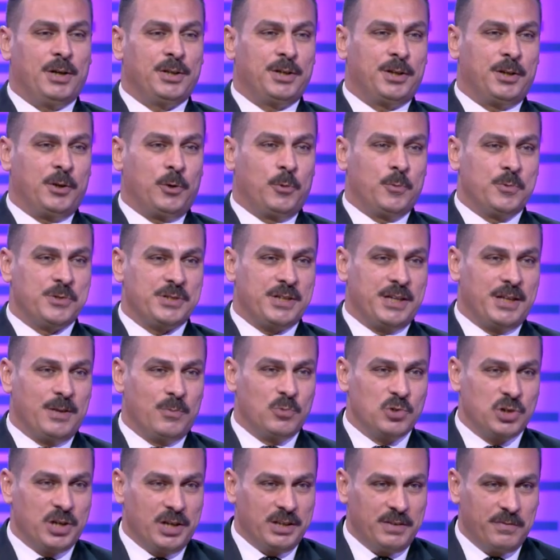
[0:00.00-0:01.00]
بحضرتك والساده
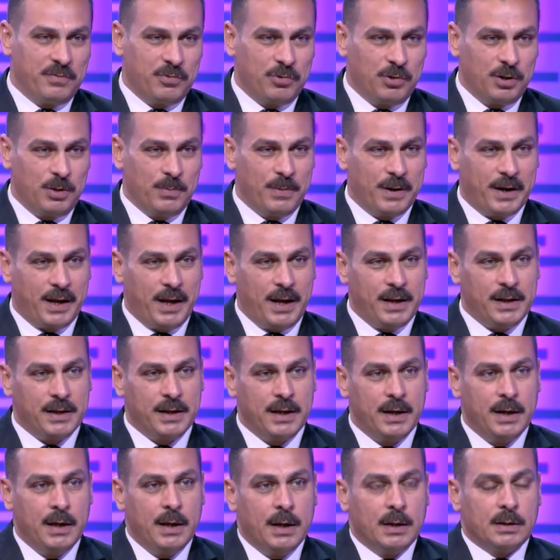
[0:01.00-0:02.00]
المشاهدين في كل مكان
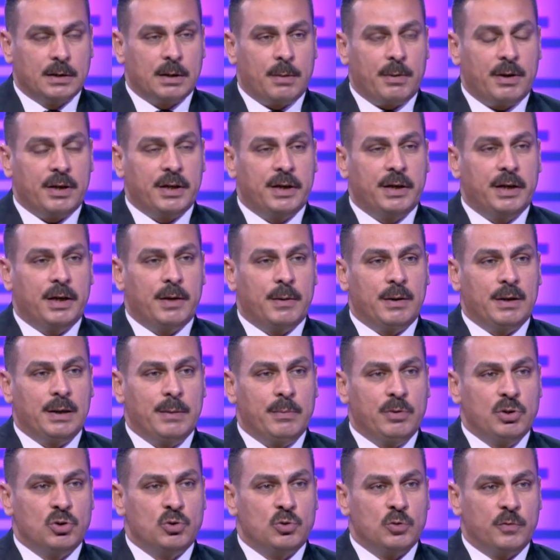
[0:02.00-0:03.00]
طبعا هي
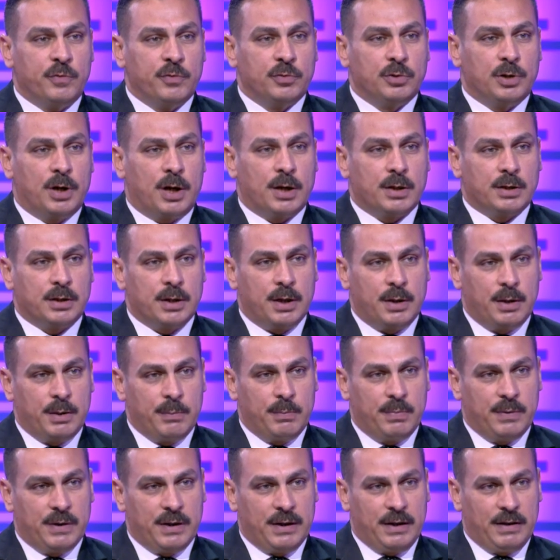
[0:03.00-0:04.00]
اللي بنشوفه النهارده
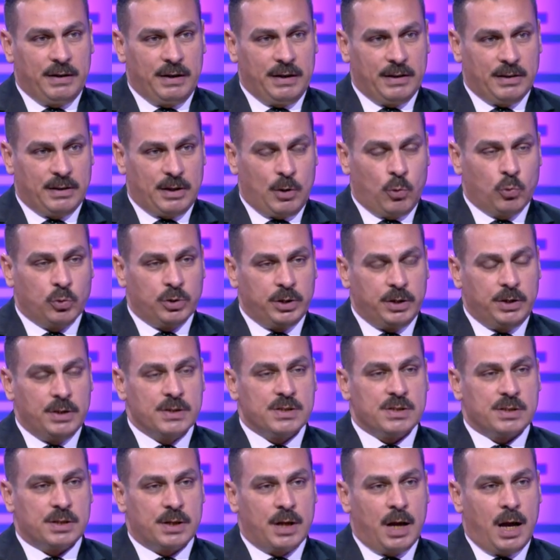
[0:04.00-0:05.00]
للتوطين
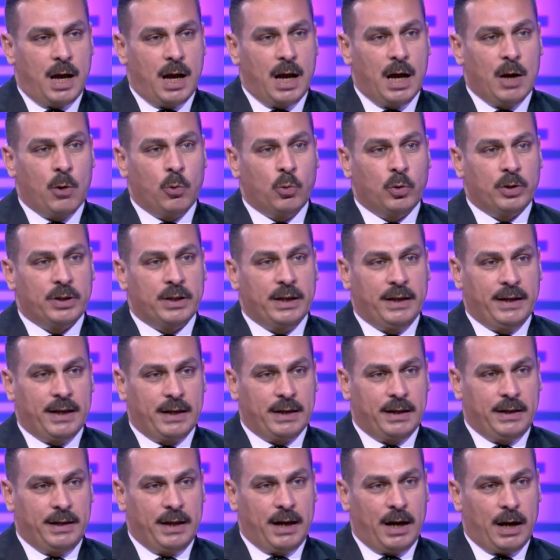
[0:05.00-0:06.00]
الصناعه او
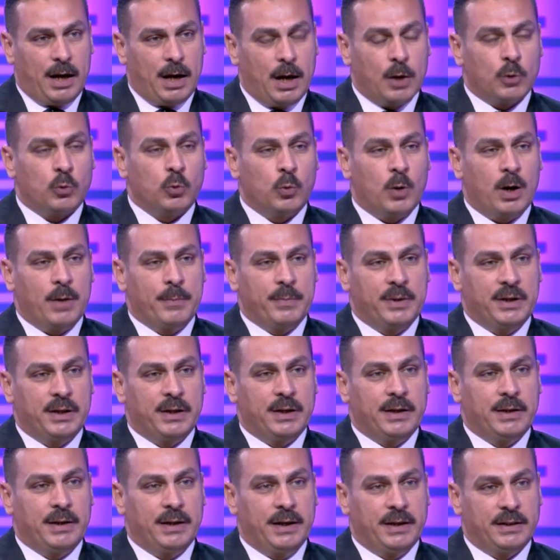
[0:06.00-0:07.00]
يعني هي خطوه
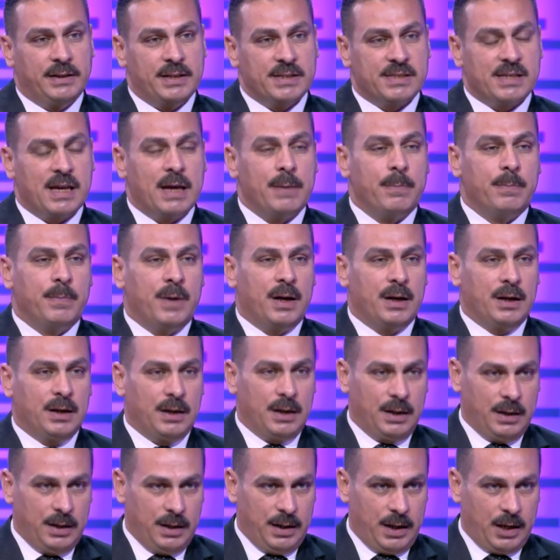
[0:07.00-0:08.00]
من اكتساب
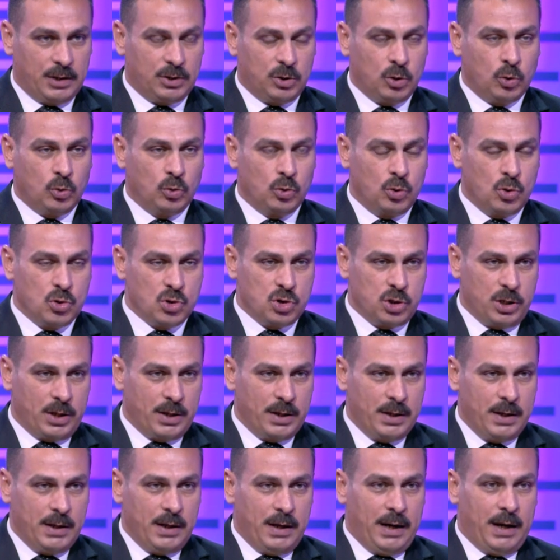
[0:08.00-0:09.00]
التكنولوجيا
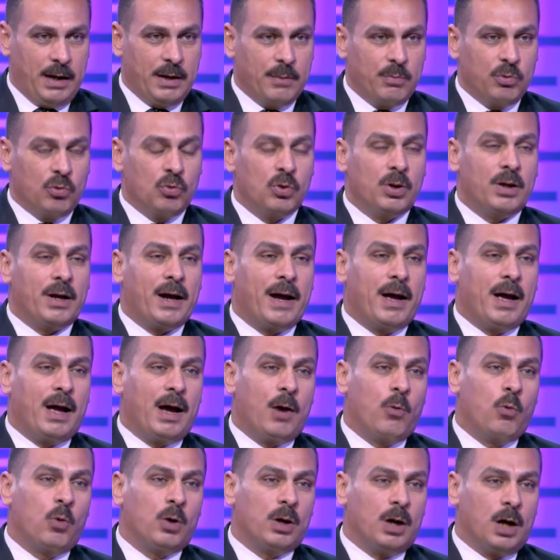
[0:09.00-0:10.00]
يعني بنقول
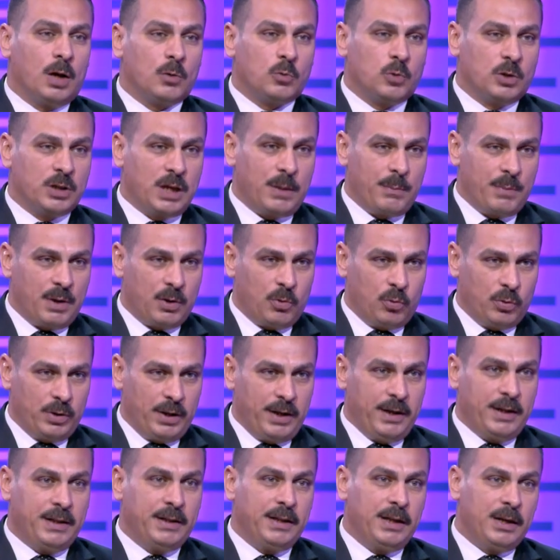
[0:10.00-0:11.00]
كاول خطوه دايما
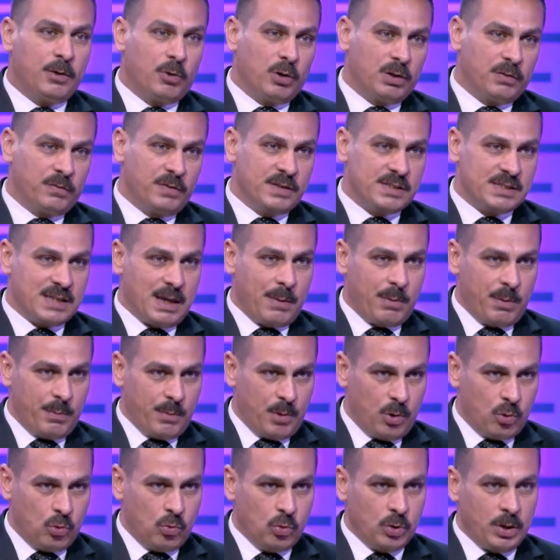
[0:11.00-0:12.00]
كنا هي دي اللي كانت في السابق
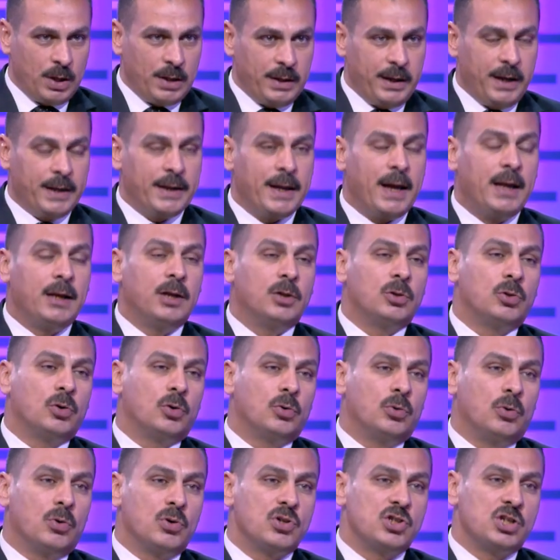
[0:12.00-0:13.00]
موجوده اللي هي نقل
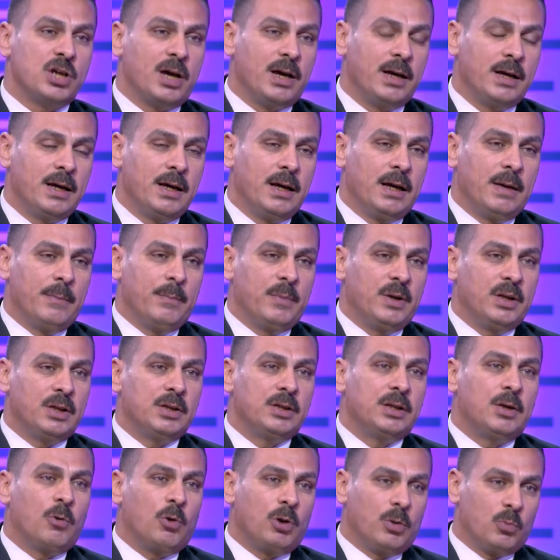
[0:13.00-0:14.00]
التكنولوجيا من
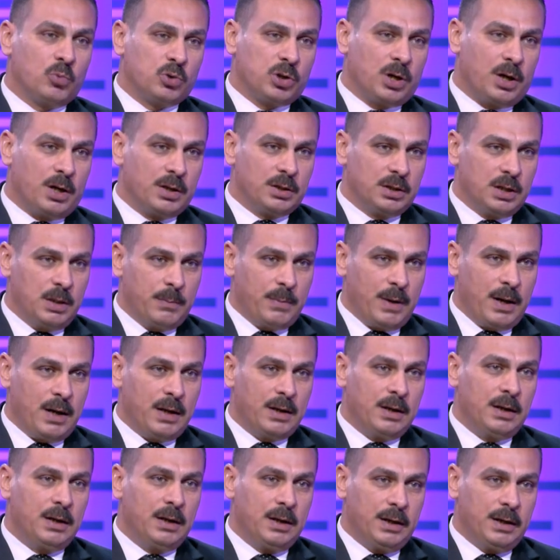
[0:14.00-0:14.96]
الدول المتقدمه